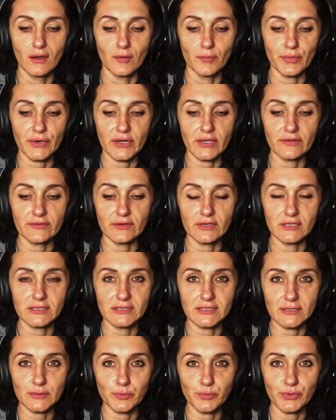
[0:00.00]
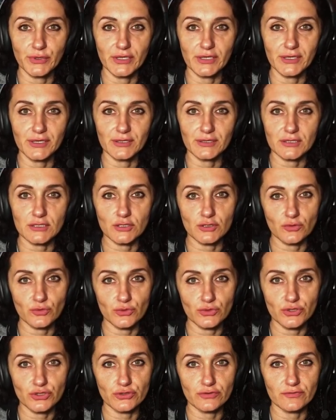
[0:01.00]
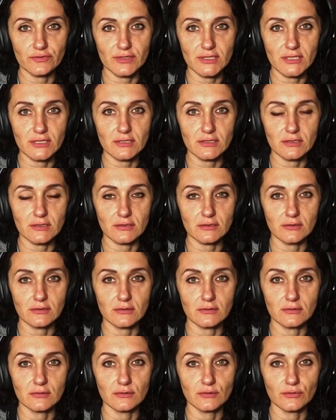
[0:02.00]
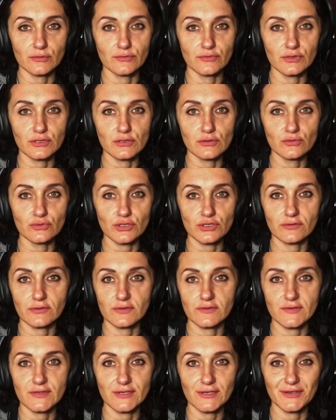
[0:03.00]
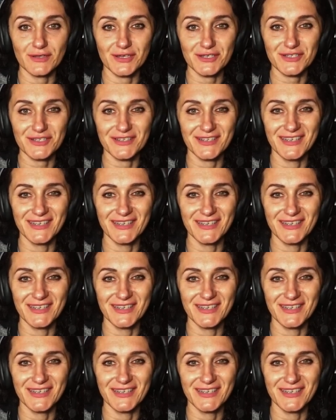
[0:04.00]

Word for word: проявили терпение, настойчивость, выслушивать все наши